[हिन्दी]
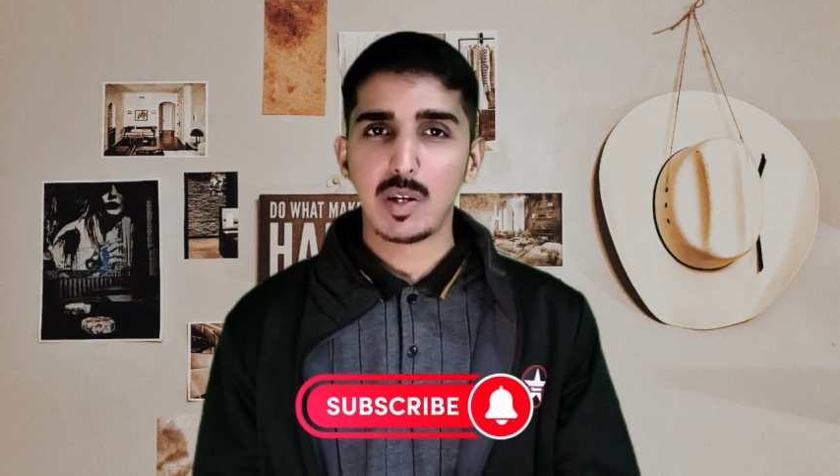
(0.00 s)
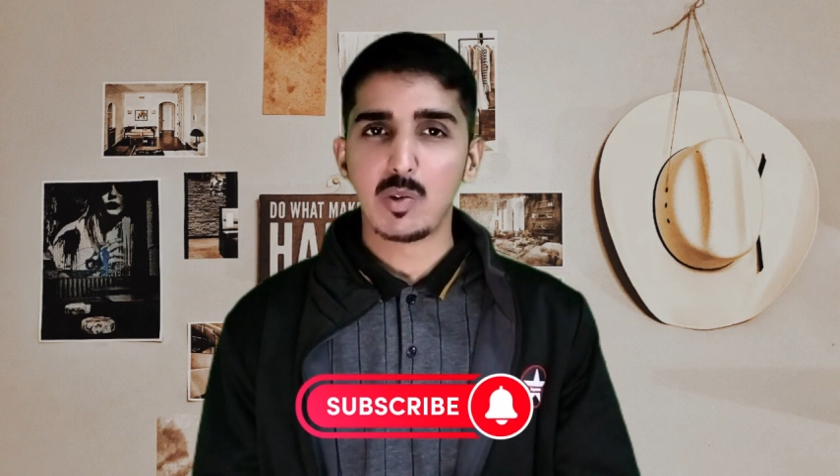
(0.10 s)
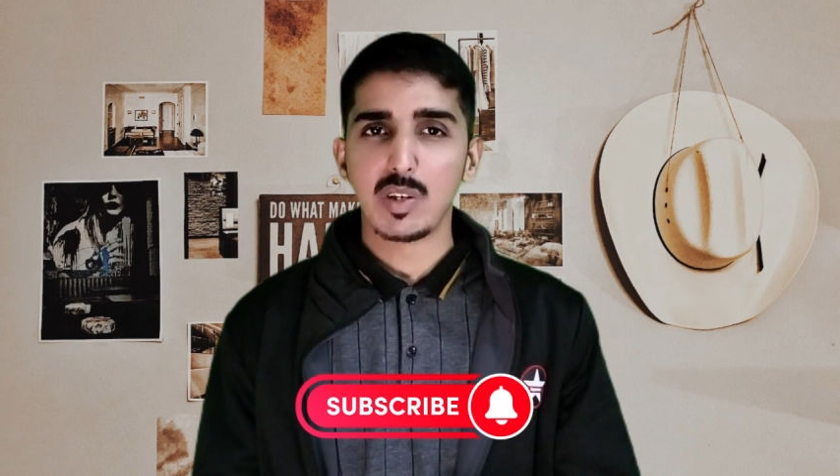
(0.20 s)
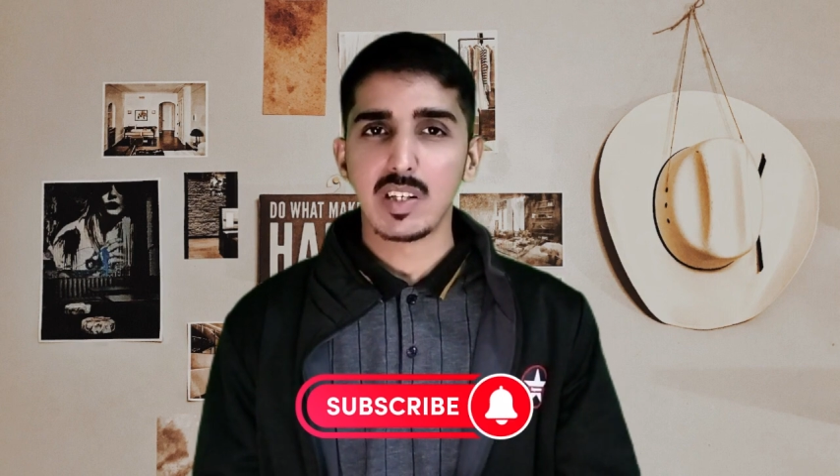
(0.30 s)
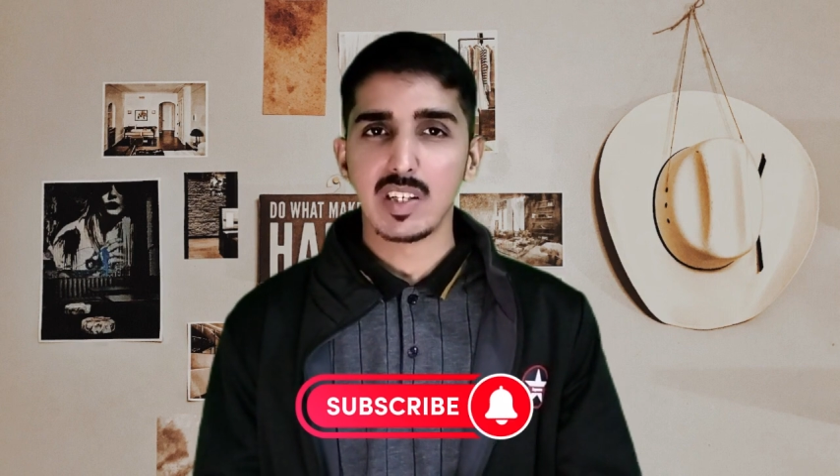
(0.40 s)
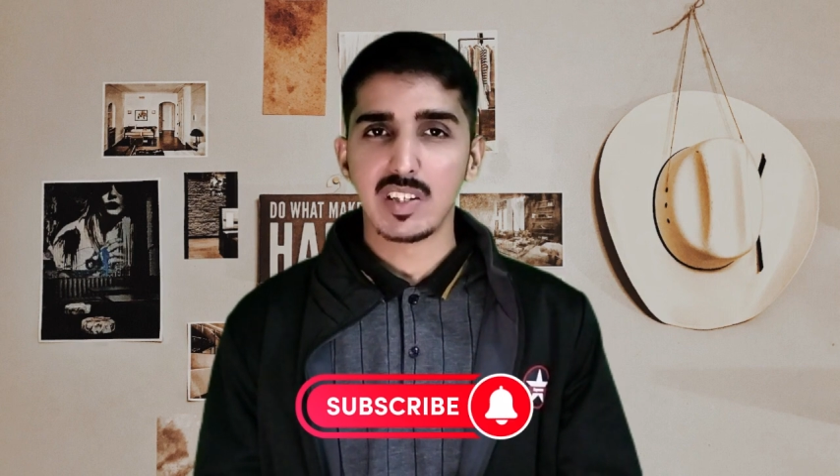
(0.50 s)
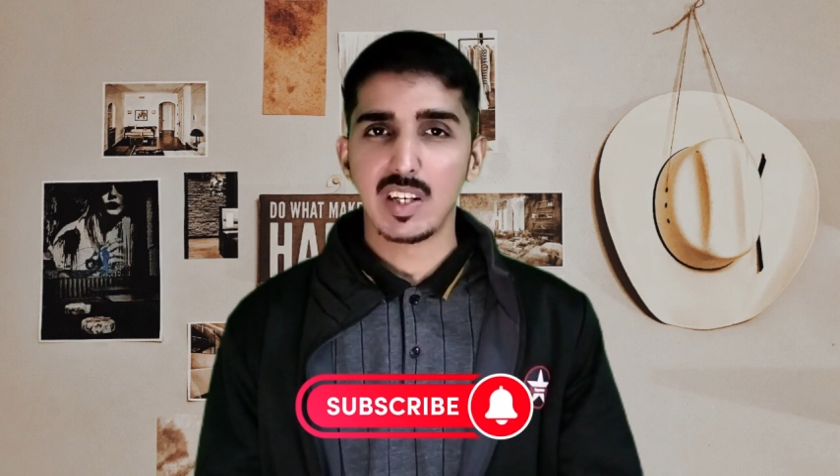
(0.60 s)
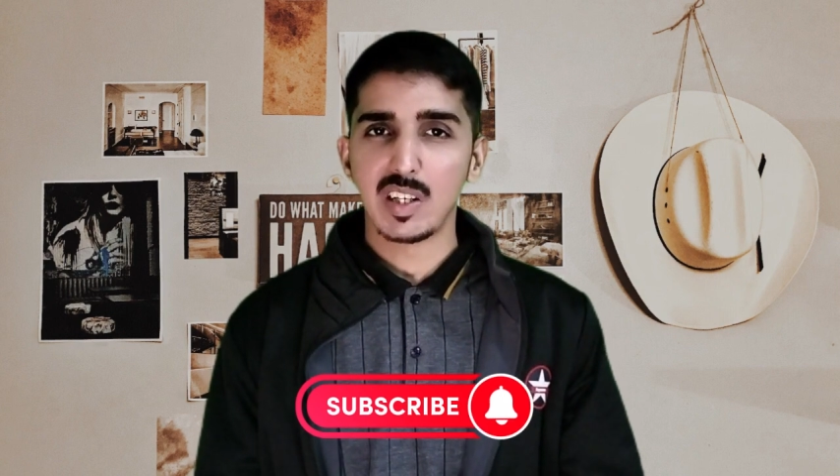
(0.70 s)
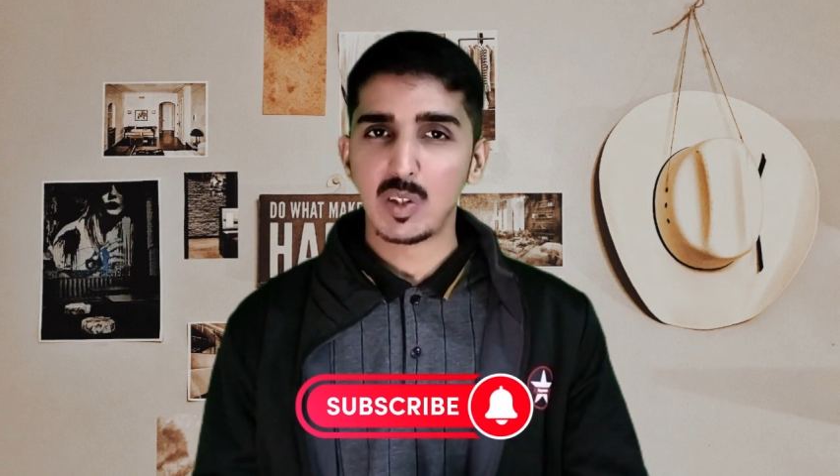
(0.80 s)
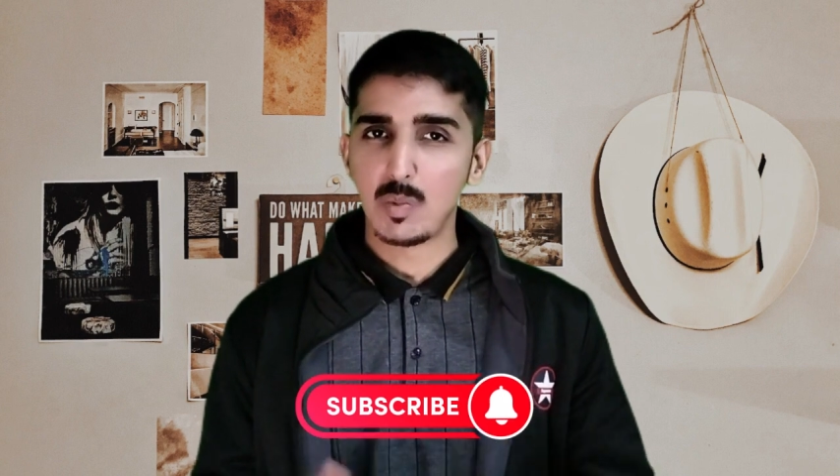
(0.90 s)
कंटेंट अच्छा
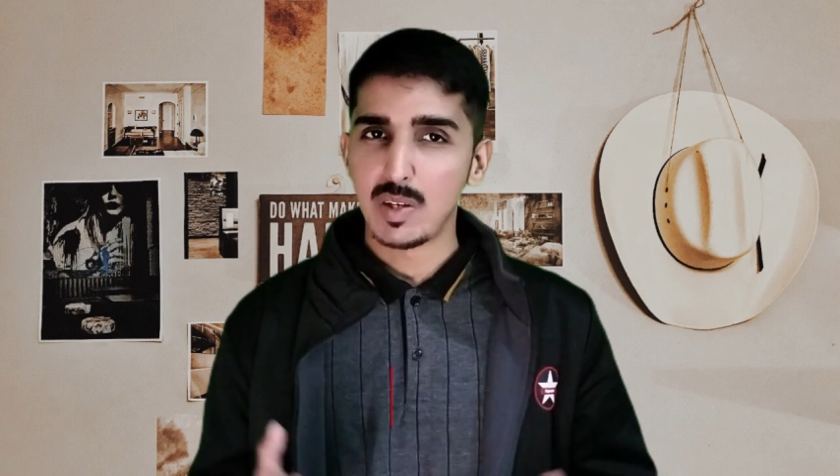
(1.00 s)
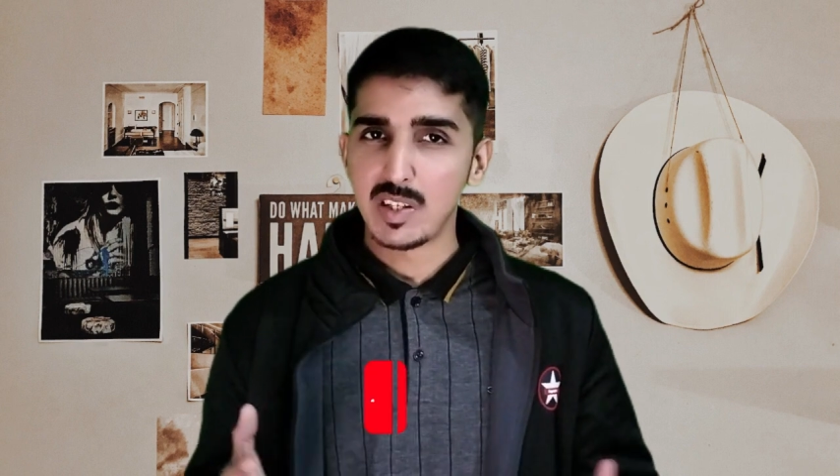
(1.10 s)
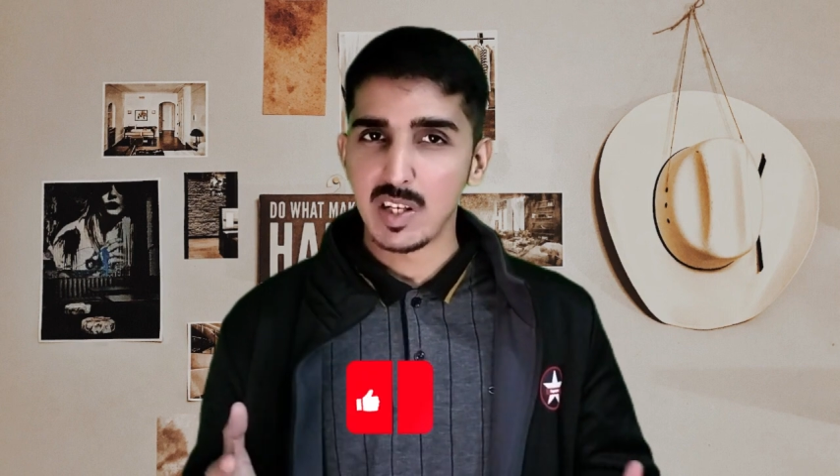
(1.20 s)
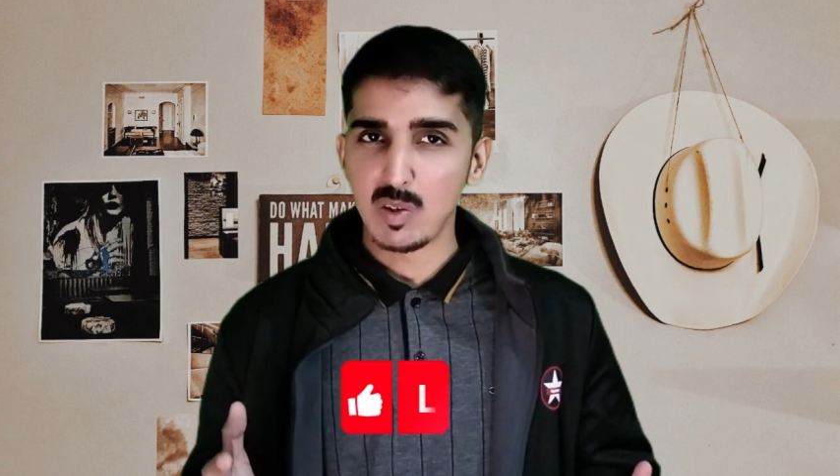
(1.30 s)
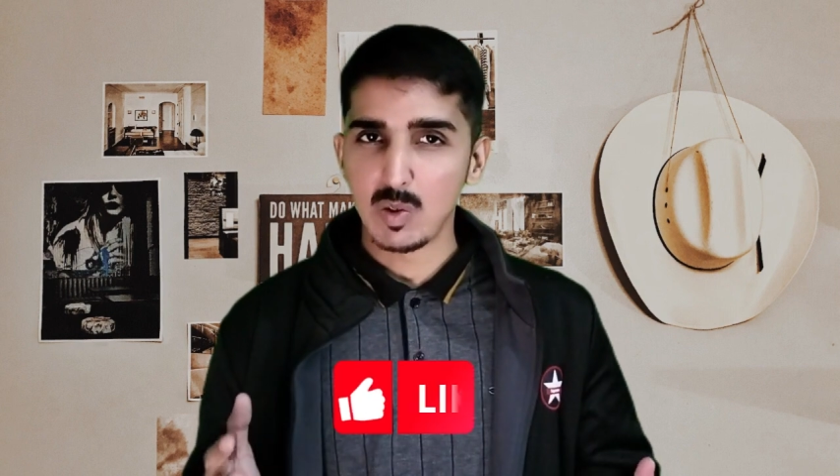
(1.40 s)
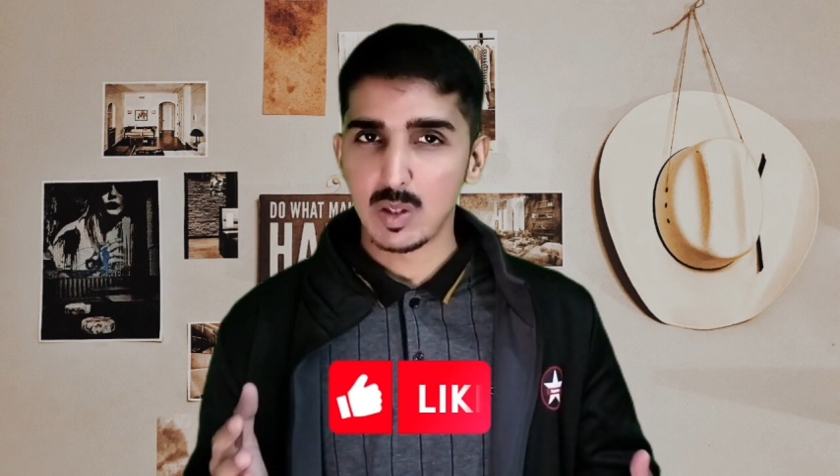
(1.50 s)
लगे तो मेरे चैनल को